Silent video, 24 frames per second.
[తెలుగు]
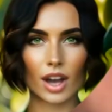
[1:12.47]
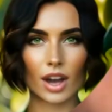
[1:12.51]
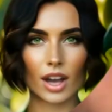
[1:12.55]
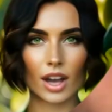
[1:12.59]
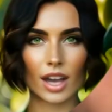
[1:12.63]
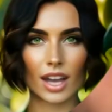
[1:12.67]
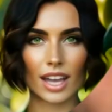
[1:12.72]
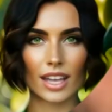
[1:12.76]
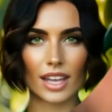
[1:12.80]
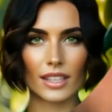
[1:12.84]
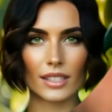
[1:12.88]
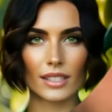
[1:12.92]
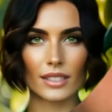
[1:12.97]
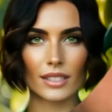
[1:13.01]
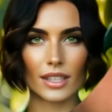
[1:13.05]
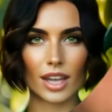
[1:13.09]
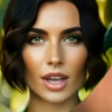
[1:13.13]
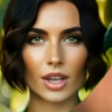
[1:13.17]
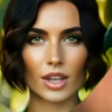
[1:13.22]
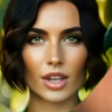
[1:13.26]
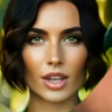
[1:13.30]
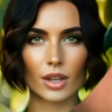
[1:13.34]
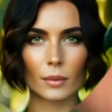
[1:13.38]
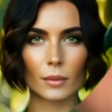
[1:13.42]

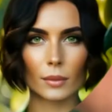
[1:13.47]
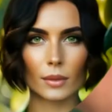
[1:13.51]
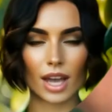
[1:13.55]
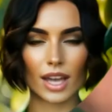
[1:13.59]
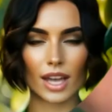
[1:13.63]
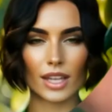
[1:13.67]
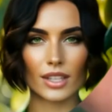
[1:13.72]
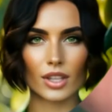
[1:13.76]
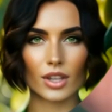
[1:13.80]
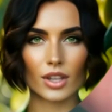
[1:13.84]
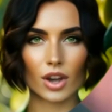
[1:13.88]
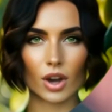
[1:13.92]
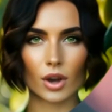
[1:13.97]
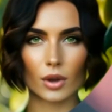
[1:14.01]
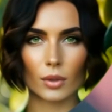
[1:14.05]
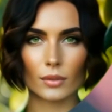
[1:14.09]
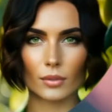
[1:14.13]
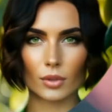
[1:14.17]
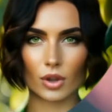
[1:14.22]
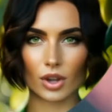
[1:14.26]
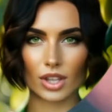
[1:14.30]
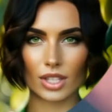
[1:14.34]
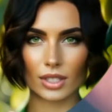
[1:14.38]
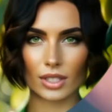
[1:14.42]
చేసుకోవాలి
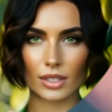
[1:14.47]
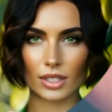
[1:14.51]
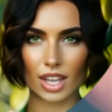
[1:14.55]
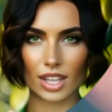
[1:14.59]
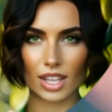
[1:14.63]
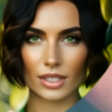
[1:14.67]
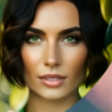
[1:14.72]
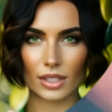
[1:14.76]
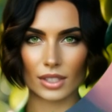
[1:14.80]
దీన్ని